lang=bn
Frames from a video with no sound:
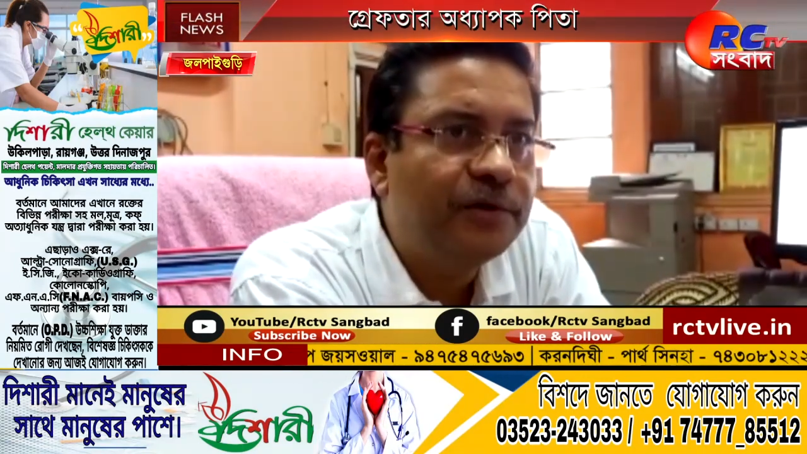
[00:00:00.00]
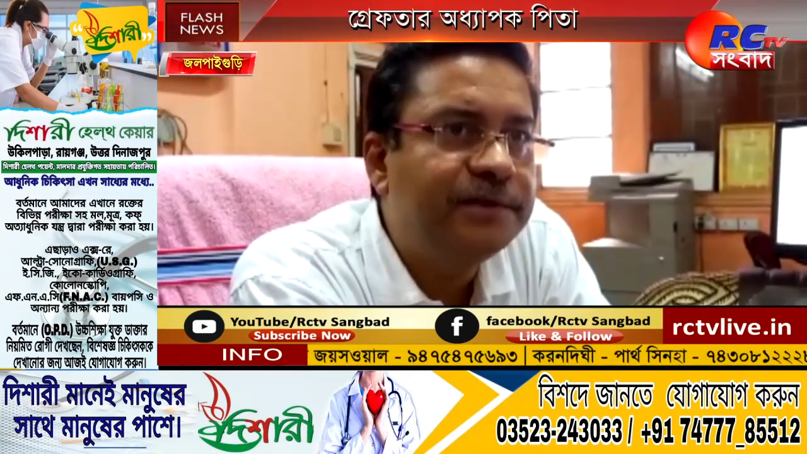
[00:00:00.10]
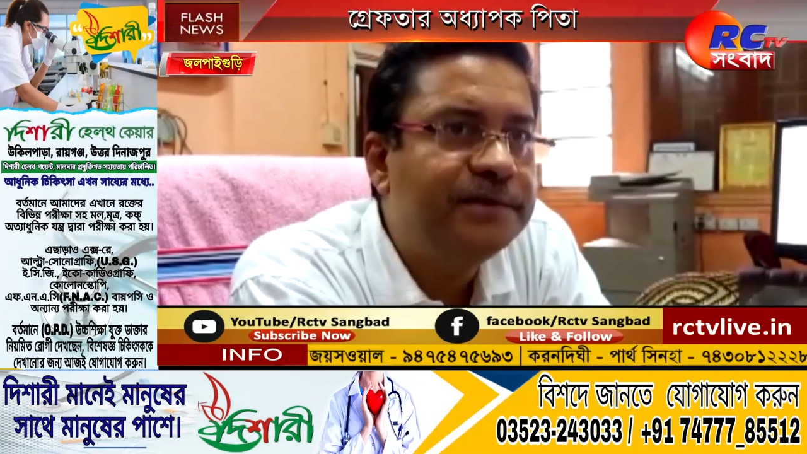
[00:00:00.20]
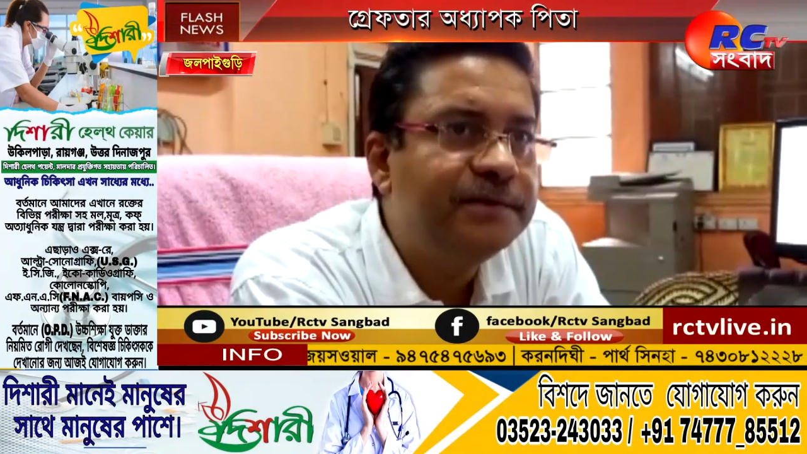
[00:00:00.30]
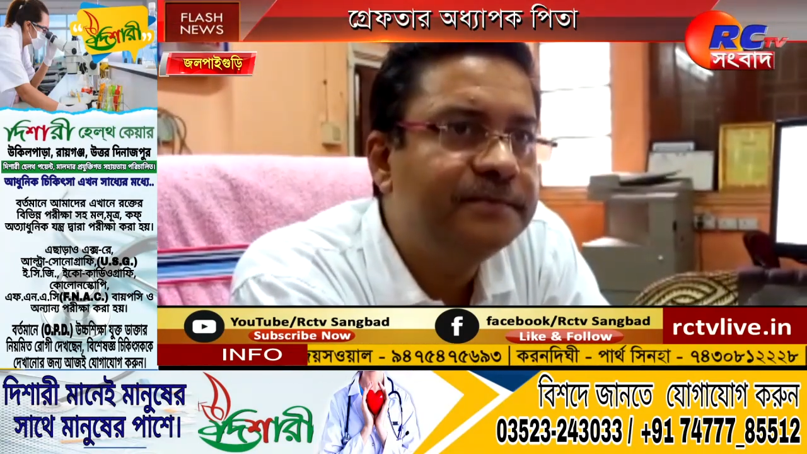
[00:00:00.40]

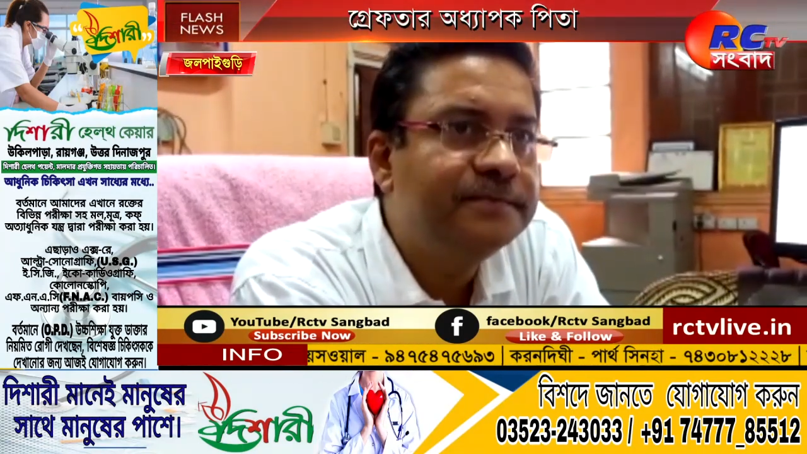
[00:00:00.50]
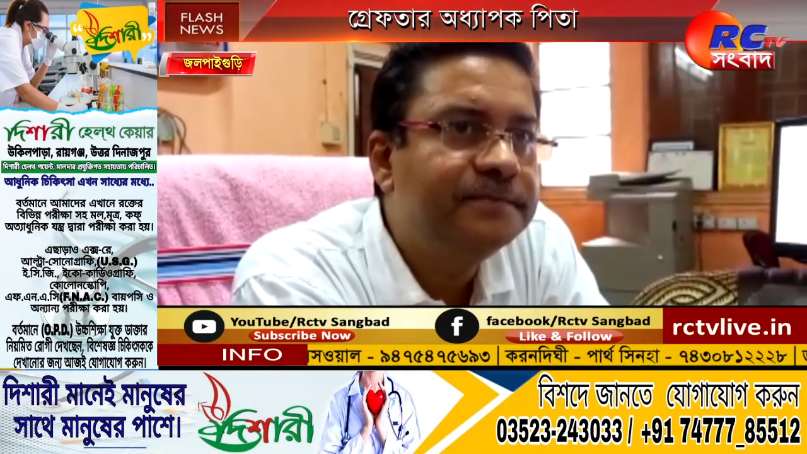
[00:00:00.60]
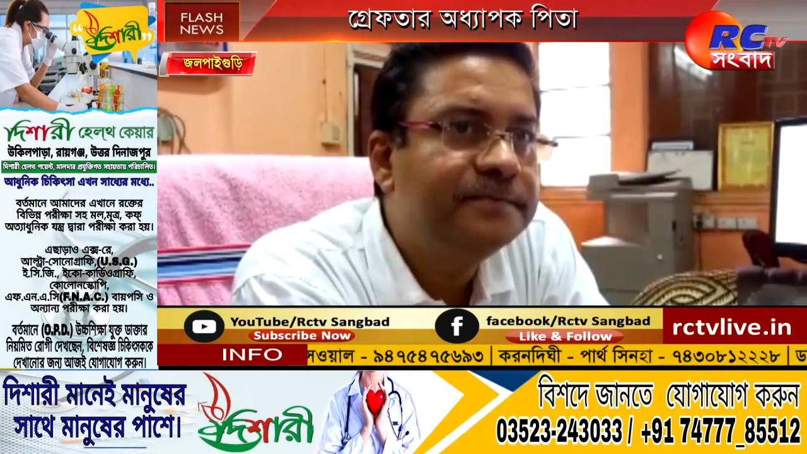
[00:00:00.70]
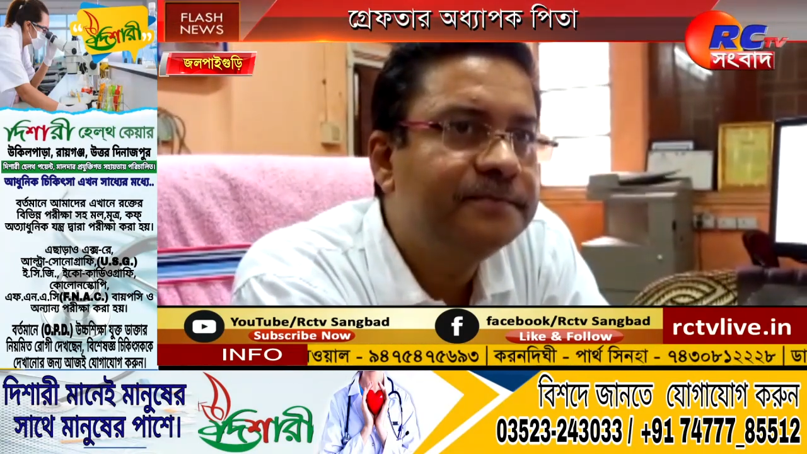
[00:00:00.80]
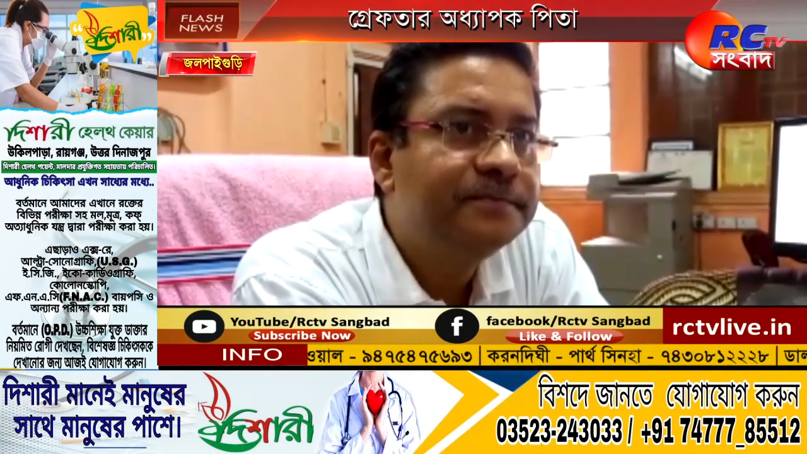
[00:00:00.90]
করেছি
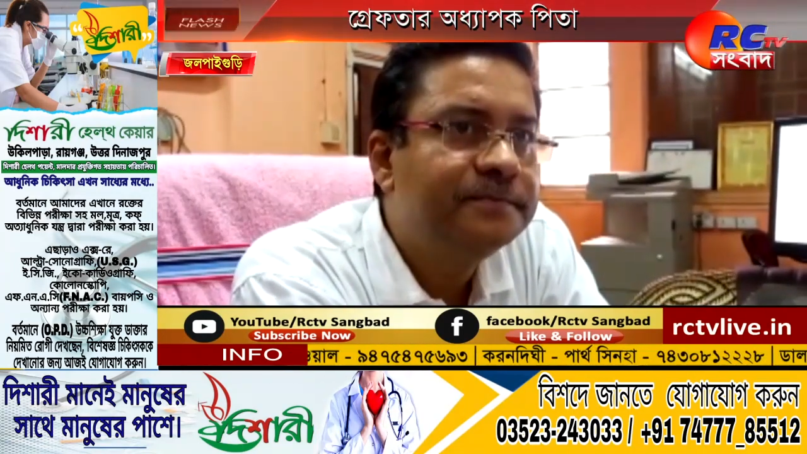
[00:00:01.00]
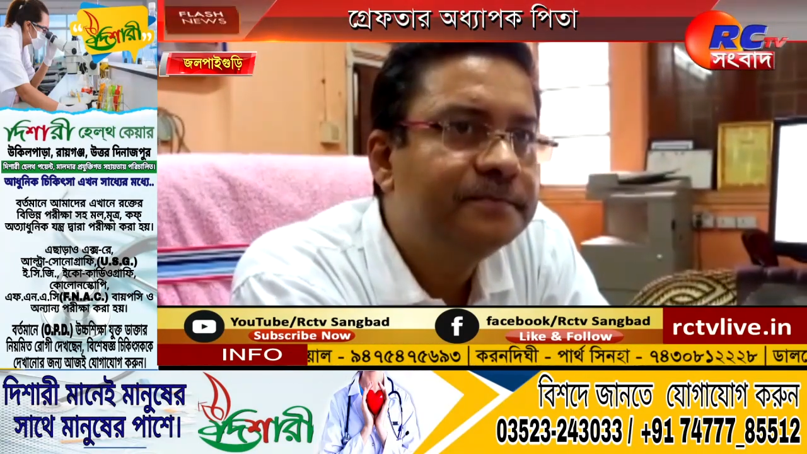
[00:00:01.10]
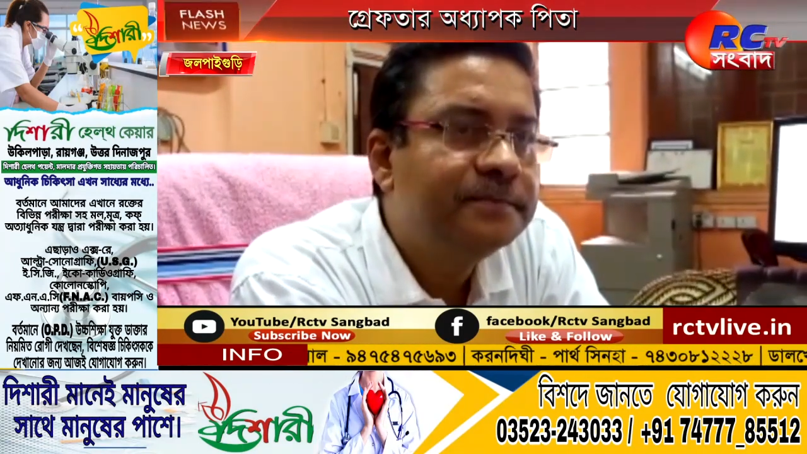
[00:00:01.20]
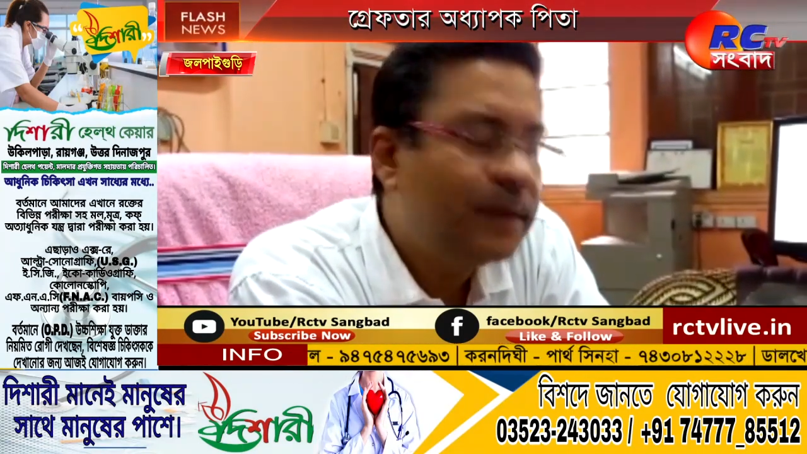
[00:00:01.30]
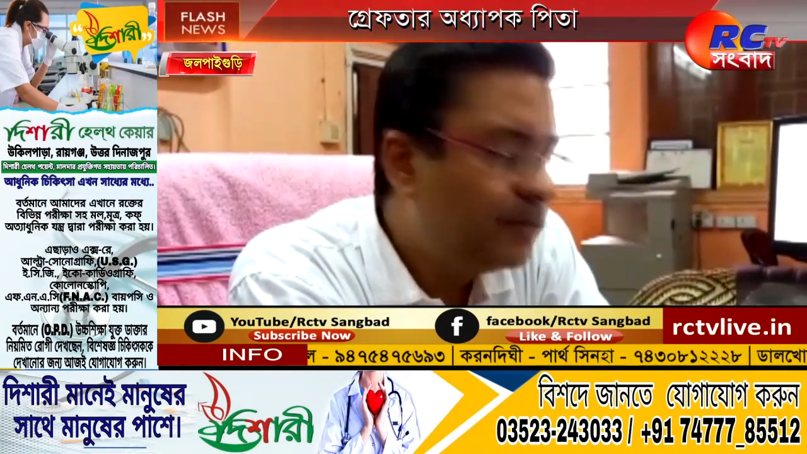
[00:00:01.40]

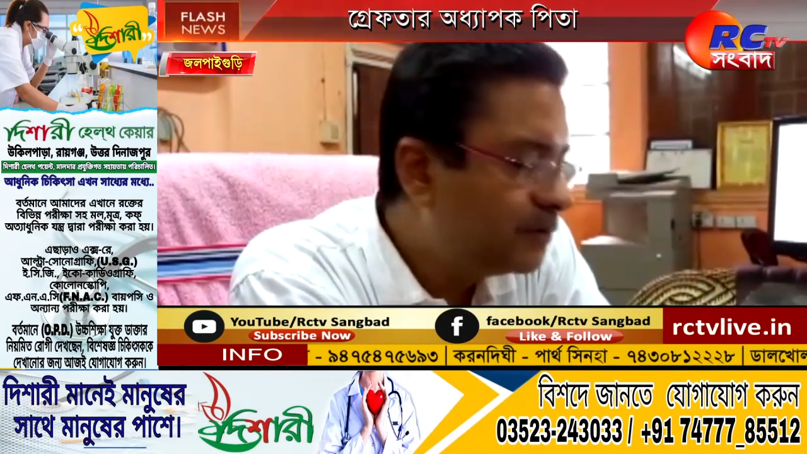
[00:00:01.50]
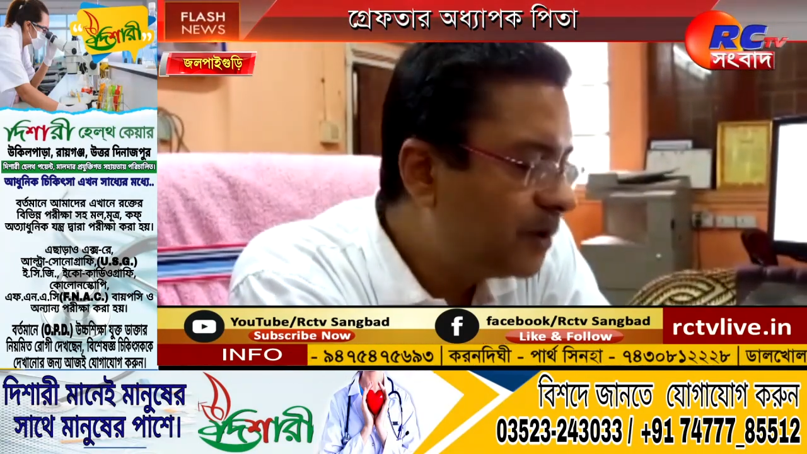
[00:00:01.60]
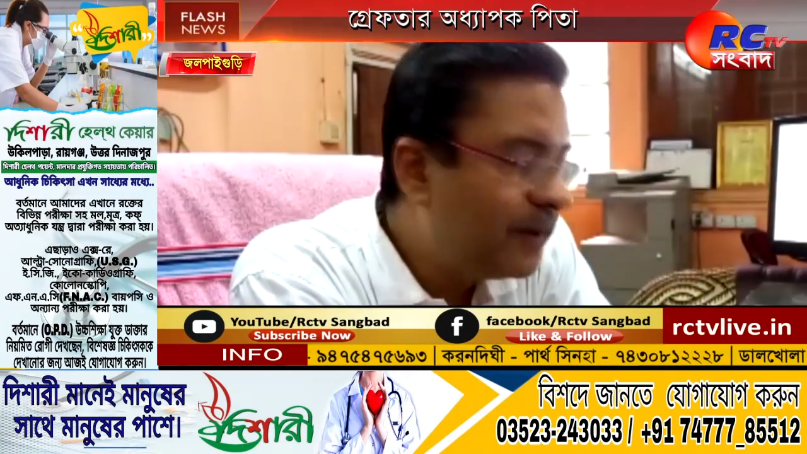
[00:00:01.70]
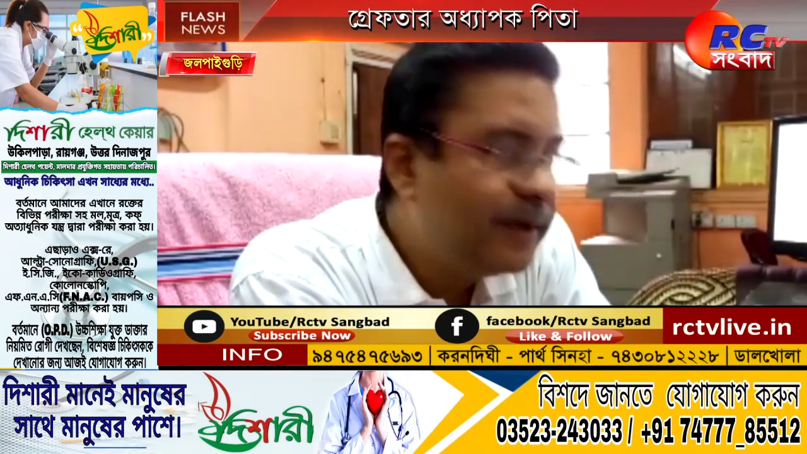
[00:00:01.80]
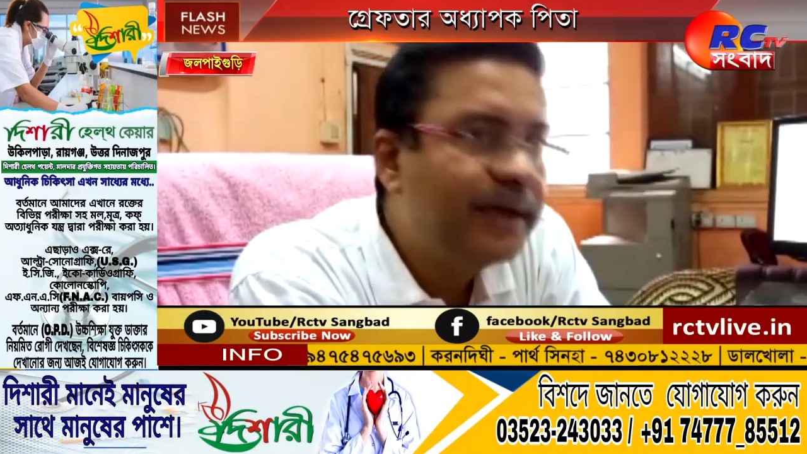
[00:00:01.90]
এবং
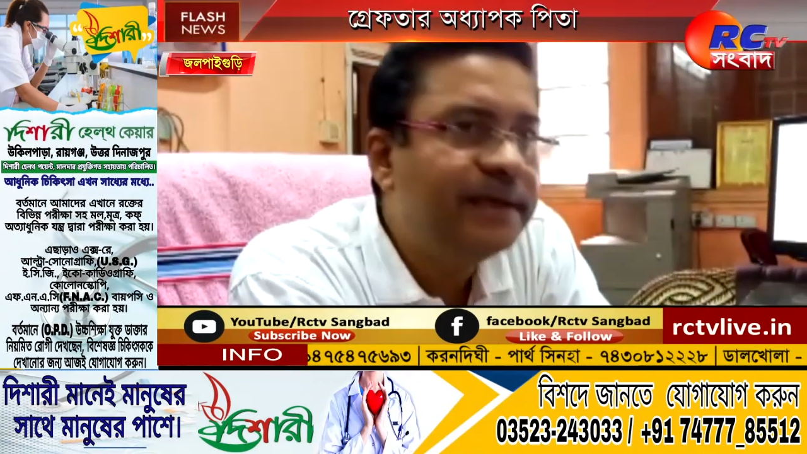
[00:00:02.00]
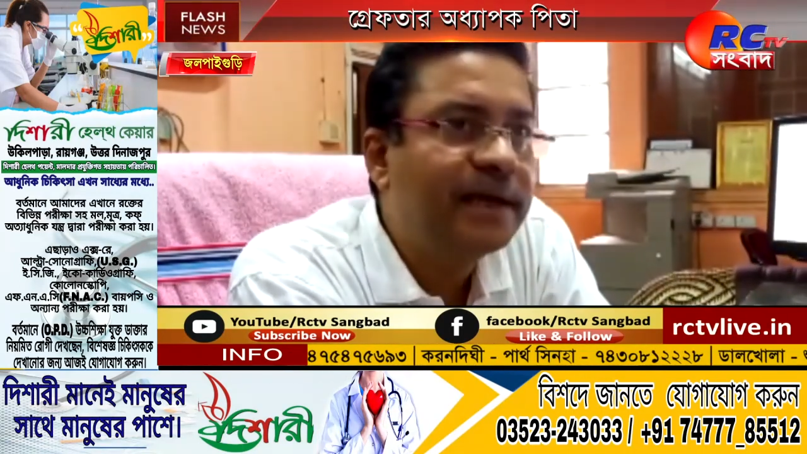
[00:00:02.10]
সবাইকে